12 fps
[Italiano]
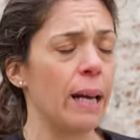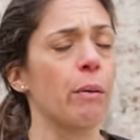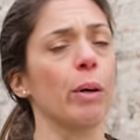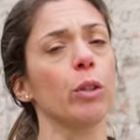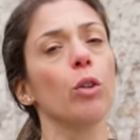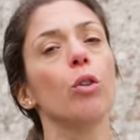e
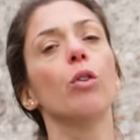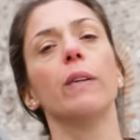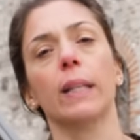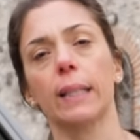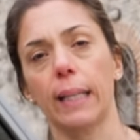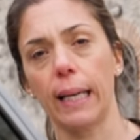quando
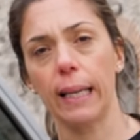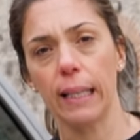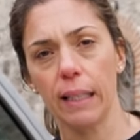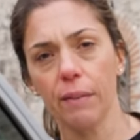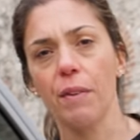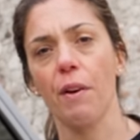
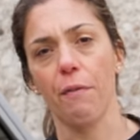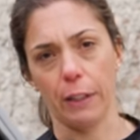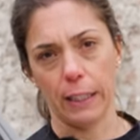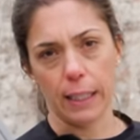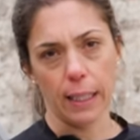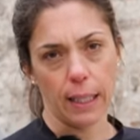l'overtraining vi
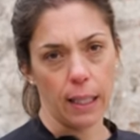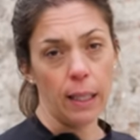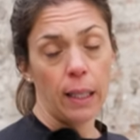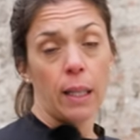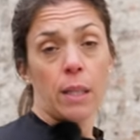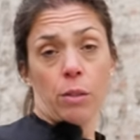affatica?
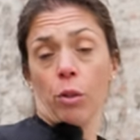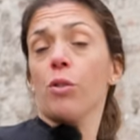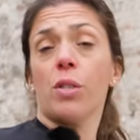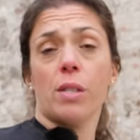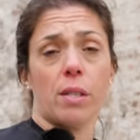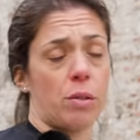
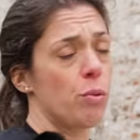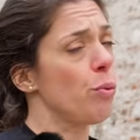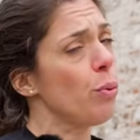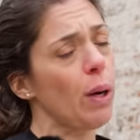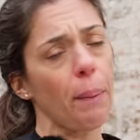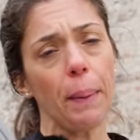Consiste
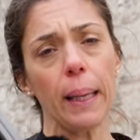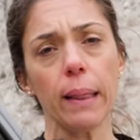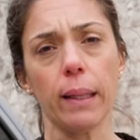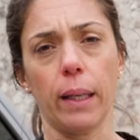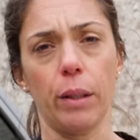sicuramente